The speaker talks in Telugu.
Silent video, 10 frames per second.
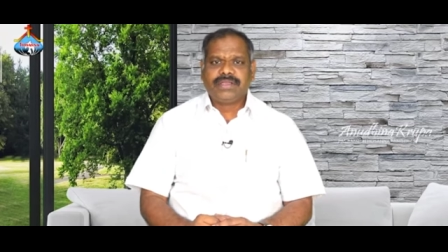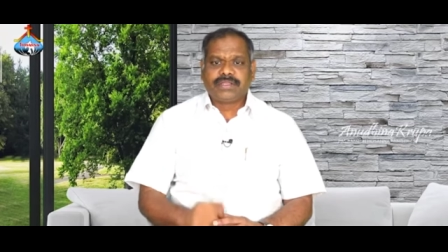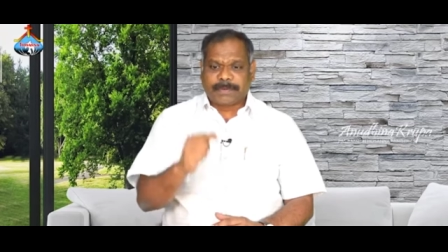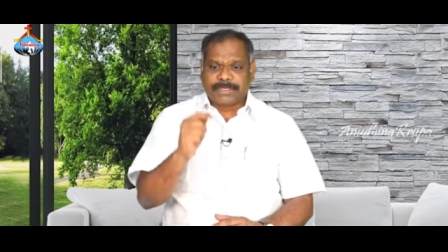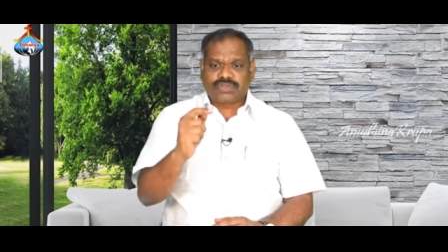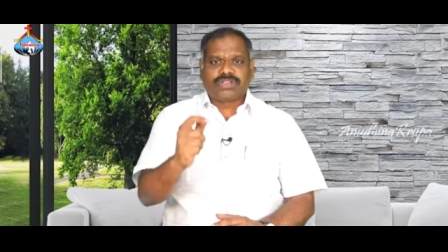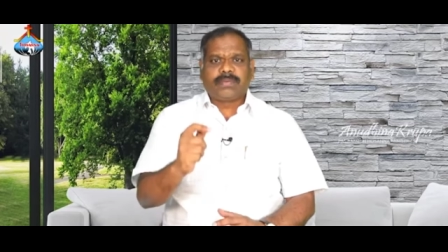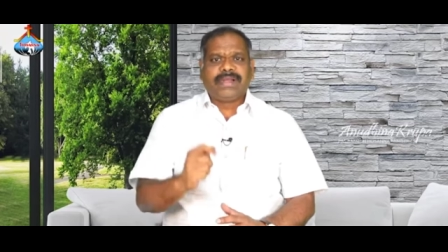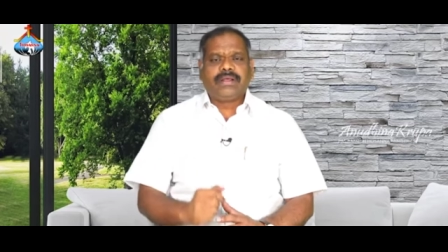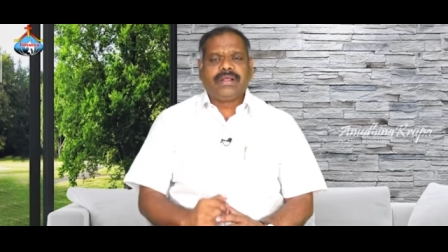ఇది
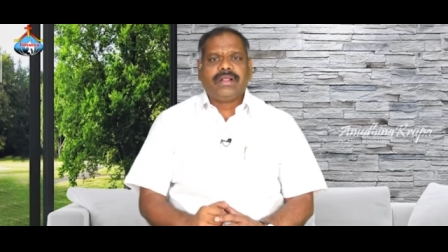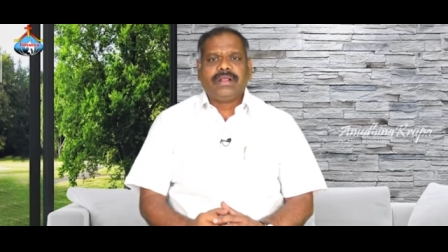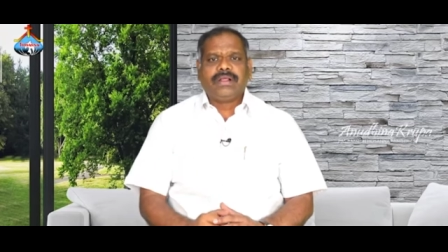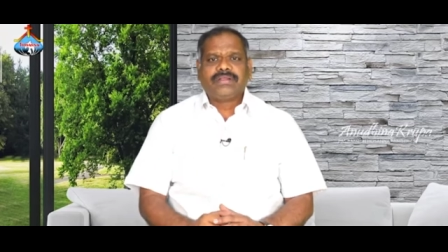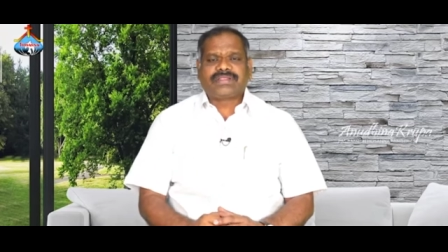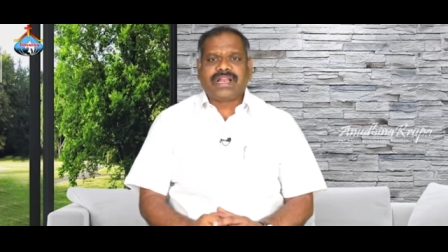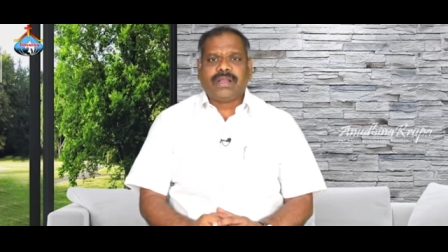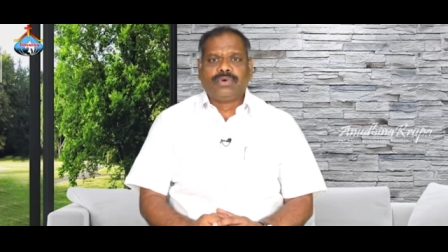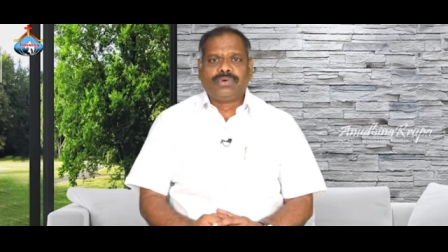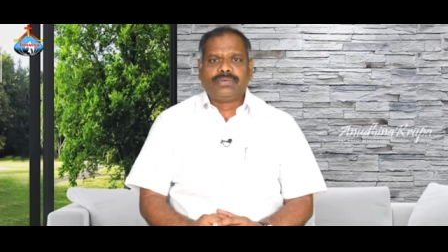పరిశుద్ధమైన
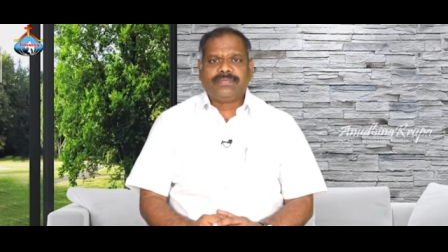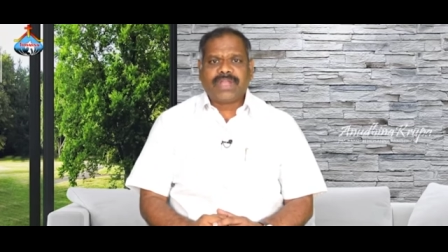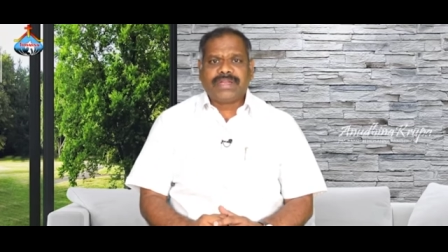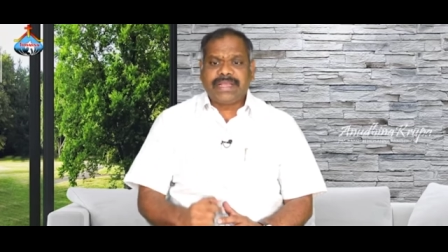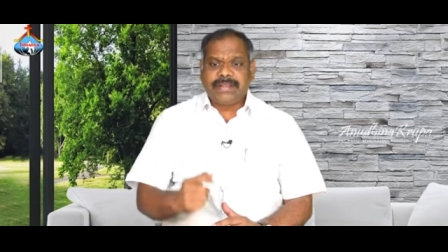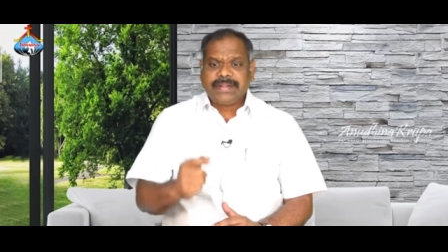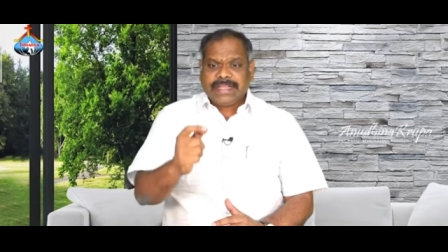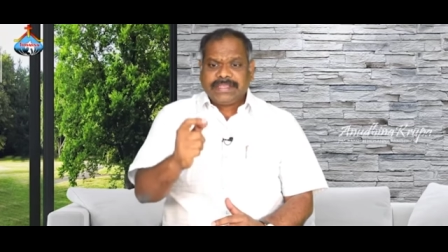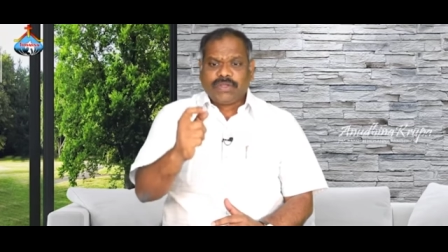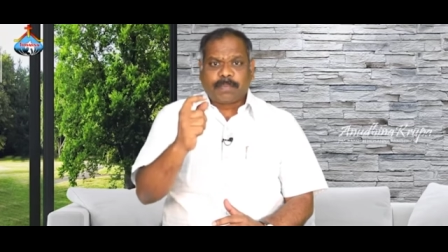స్థలము అంటే
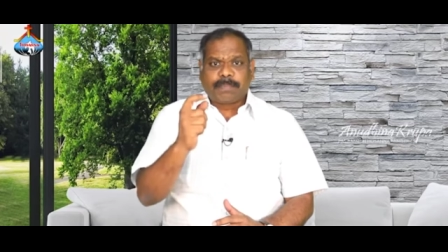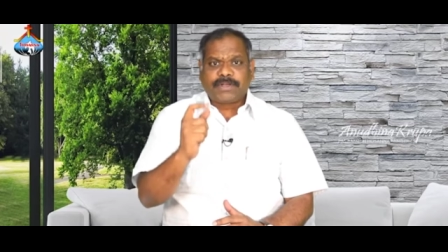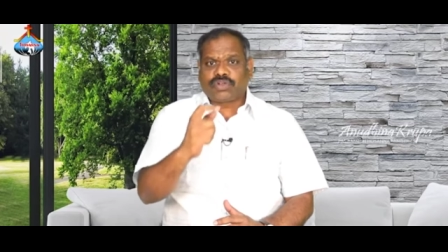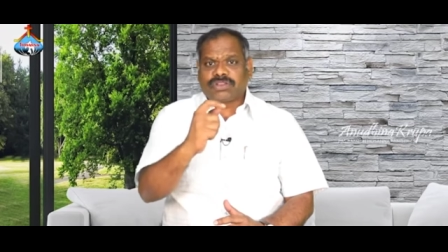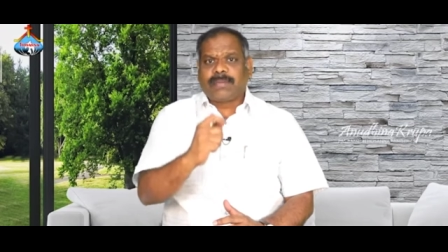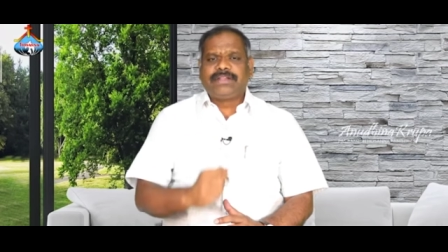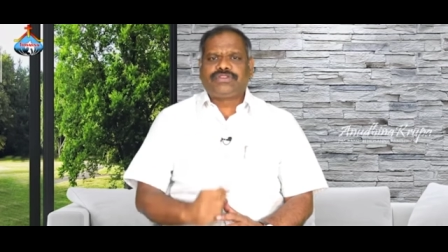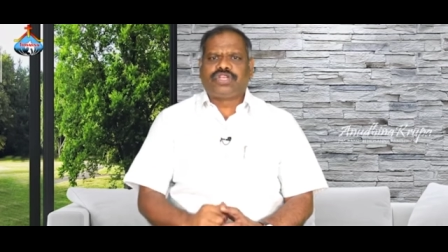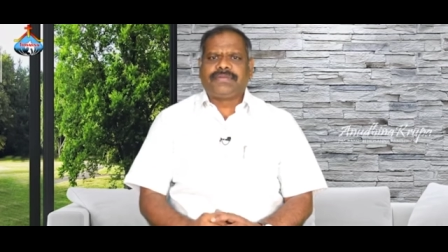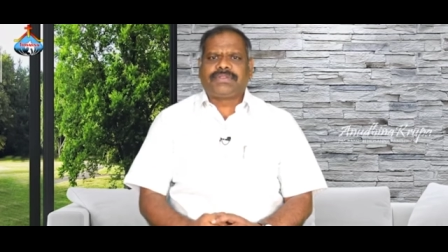ఇది ఒక పరిశుద్ధమైన
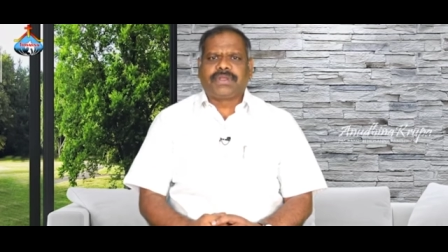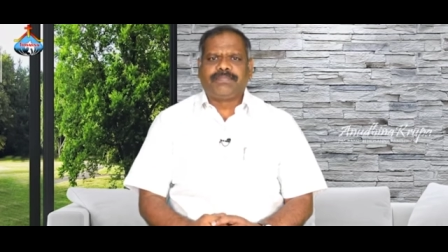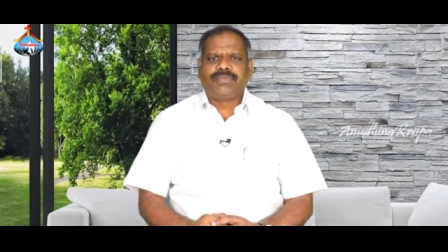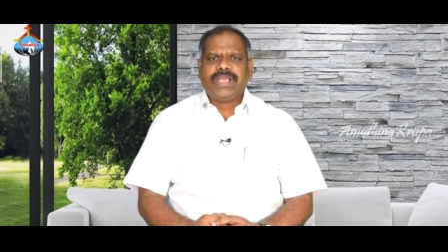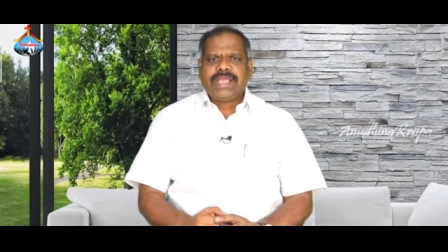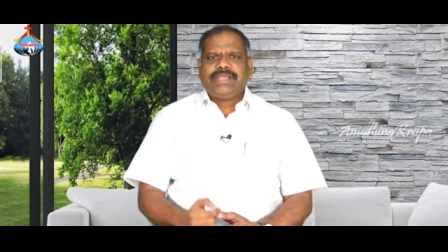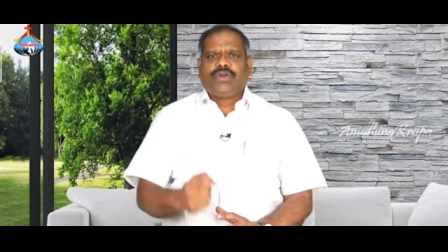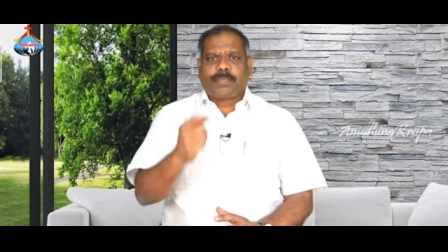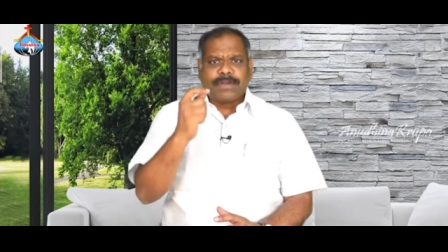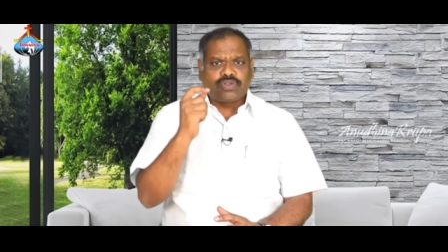జీవితం ఇది
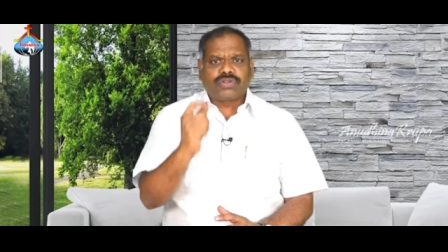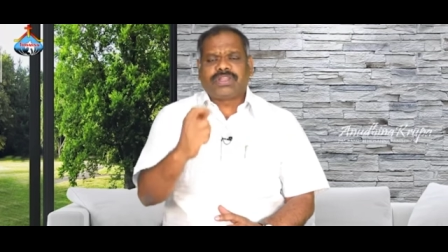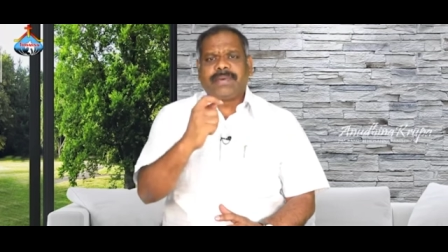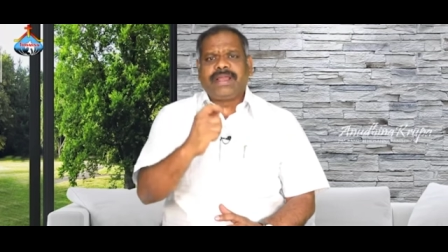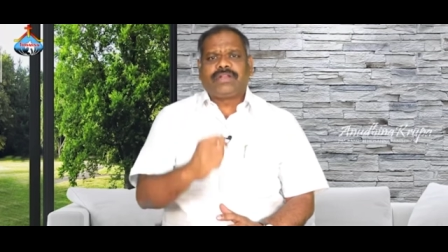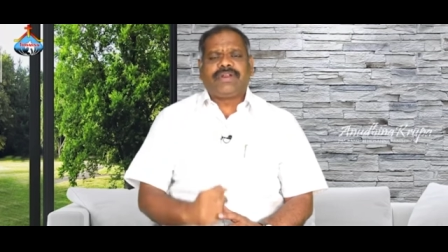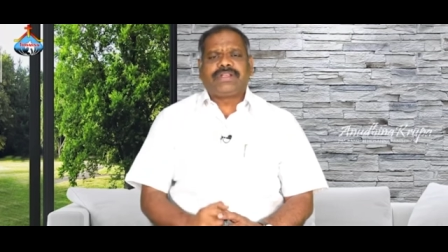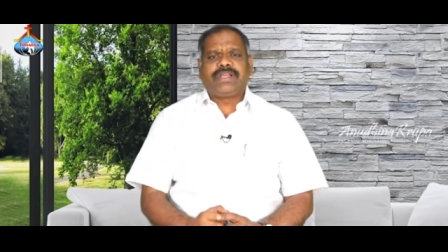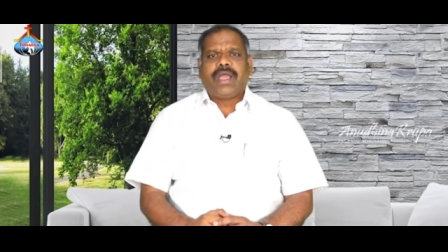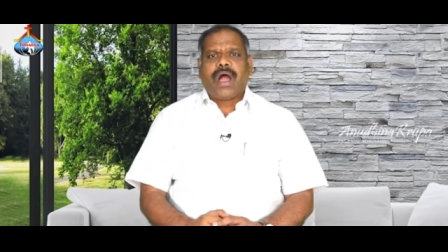ఒక
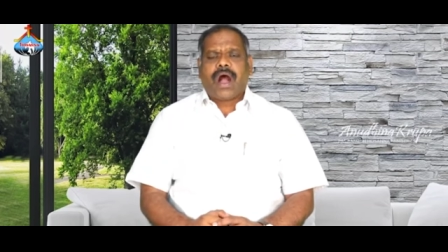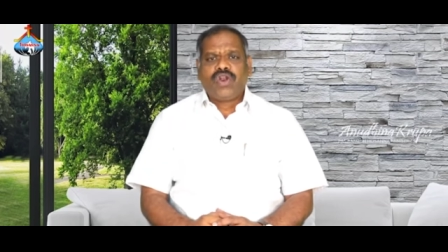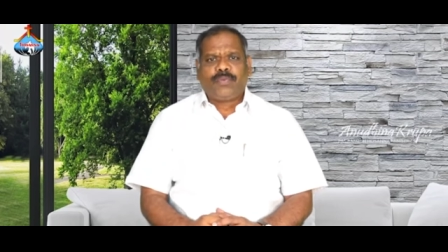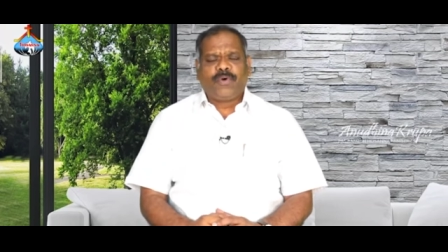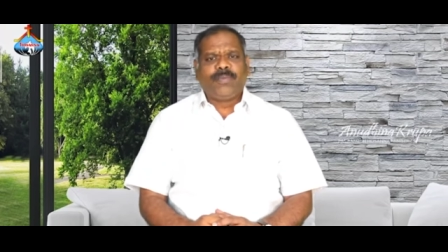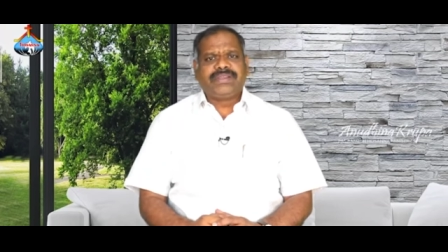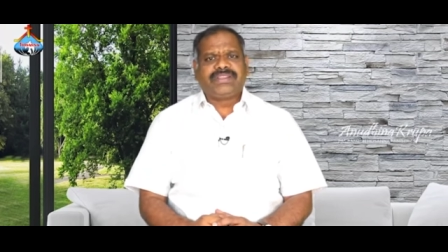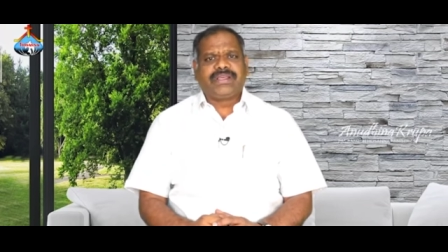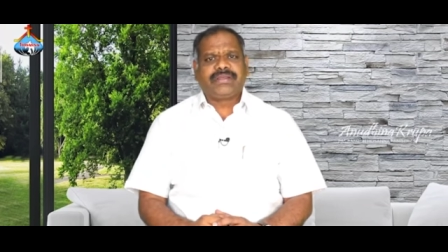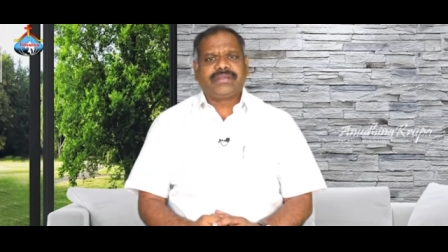పరిశుద్ధమైనటువంటి అనుభవం
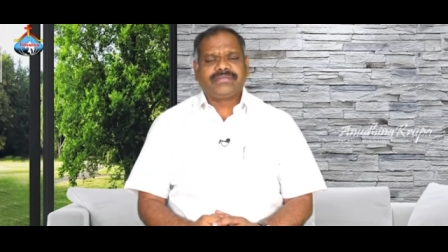ఇది